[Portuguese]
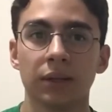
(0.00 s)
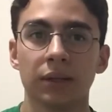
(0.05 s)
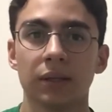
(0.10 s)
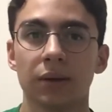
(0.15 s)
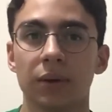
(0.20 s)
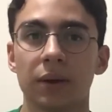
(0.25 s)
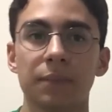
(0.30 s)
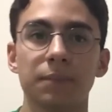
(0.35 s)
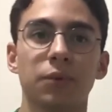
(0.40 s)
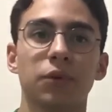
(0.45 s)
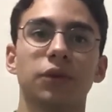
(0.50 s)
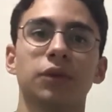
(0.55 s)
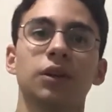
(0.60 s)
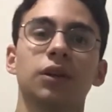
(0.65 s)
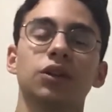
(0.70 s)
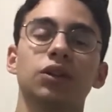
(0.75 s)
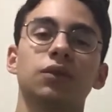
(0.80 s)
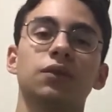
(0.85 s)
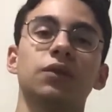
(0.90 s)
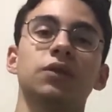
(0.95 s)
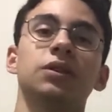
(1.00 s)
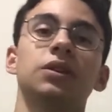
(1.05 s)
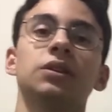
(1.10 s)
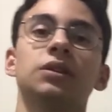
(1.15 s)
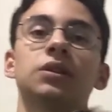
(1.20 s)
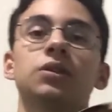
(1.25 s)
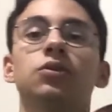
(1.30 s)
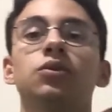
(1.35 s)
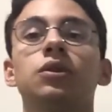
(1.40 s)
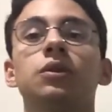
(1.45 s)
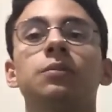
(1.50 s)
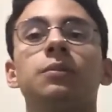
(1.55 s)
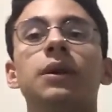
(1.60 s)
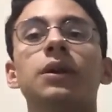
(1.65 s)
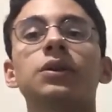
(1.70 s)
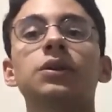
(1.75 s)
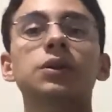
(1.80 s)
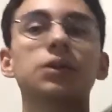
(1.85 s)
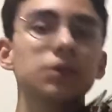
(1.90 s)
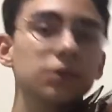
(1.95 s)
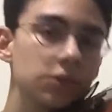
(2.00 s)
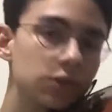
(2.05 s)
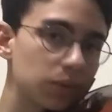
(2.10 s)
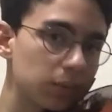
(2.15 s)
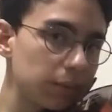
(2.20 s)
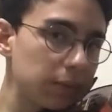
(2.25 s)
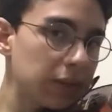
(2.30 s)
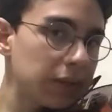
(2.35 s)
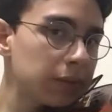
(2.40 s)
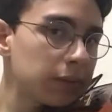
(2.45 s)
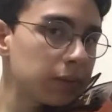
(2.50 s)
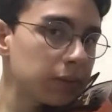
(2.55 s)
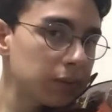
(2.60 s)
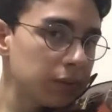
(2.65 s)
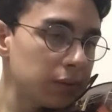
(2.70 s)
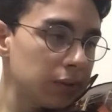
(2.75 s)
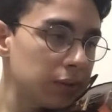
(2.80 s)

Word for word: Então é importante que você segure bem o seu instrumento